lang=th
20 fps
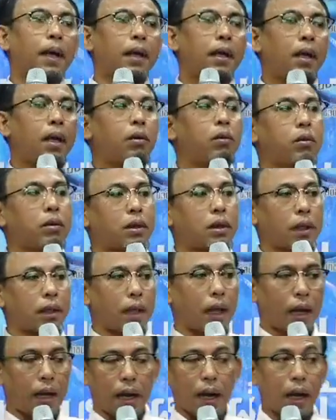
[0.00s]
ที่คุณจะ
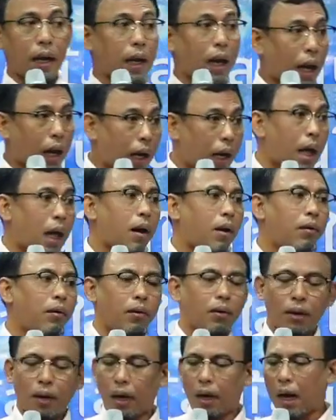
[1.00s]
แต่งงานได้แล้ว
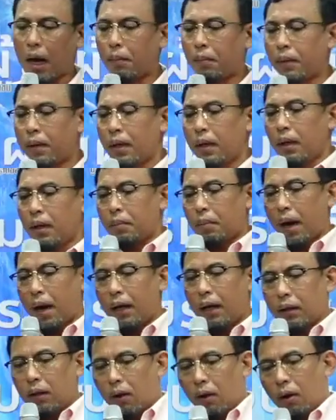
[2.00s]
นะครับไป
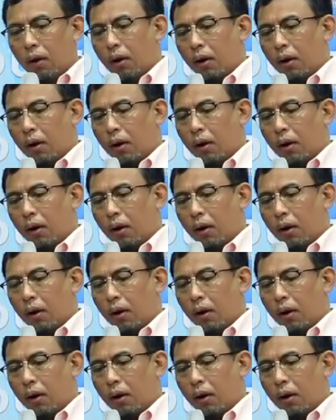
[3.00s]
ต่อ